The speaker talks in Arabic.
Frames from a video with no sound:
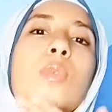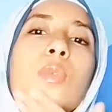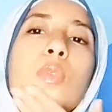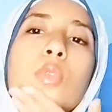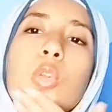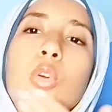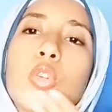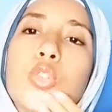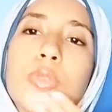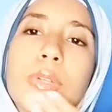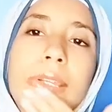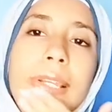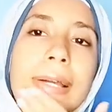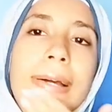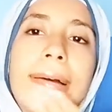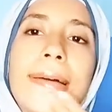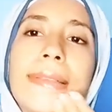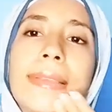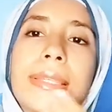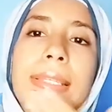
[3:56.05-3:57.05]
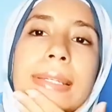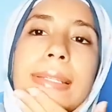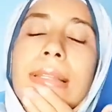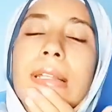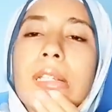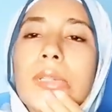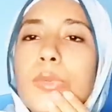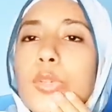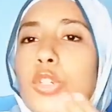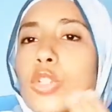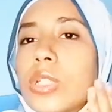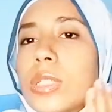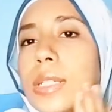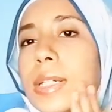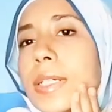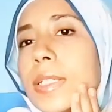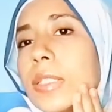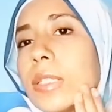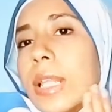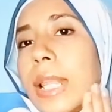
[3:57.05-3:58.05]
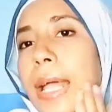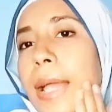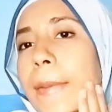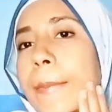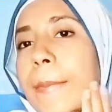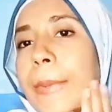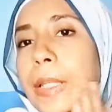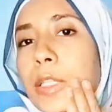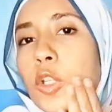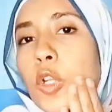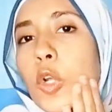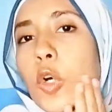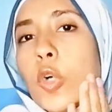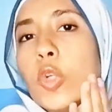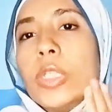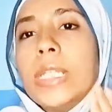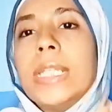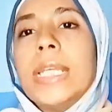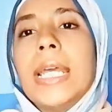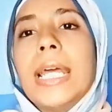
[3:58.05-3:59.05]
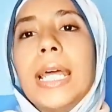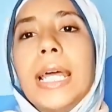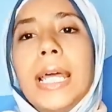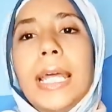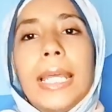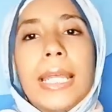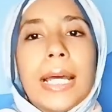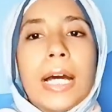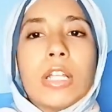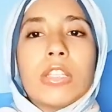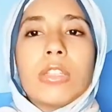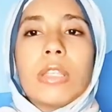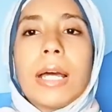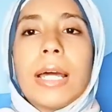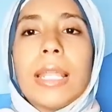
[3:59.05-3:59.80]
واروح شويه حط كده على بشرتي حط على حبايه العالي آه، حط